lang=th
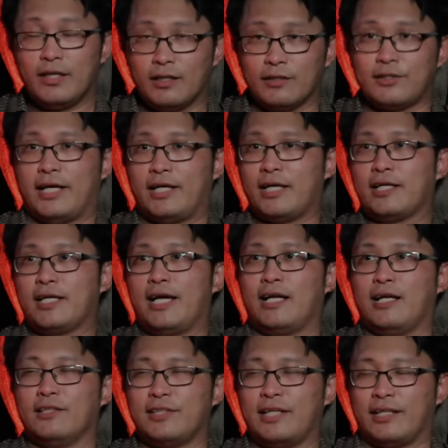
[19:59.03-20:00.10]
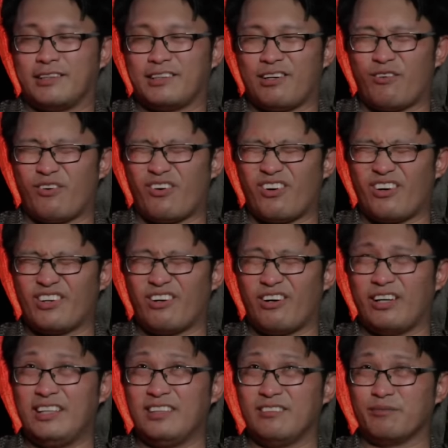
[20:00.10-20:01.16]
ใส่กางเกงอะไรเสร็จเขาก็ค่อ
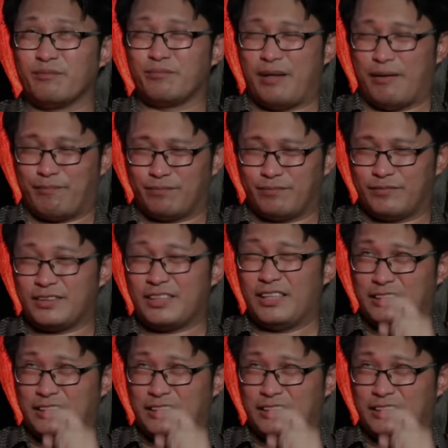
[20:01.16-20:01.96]
ยๆแบบถึง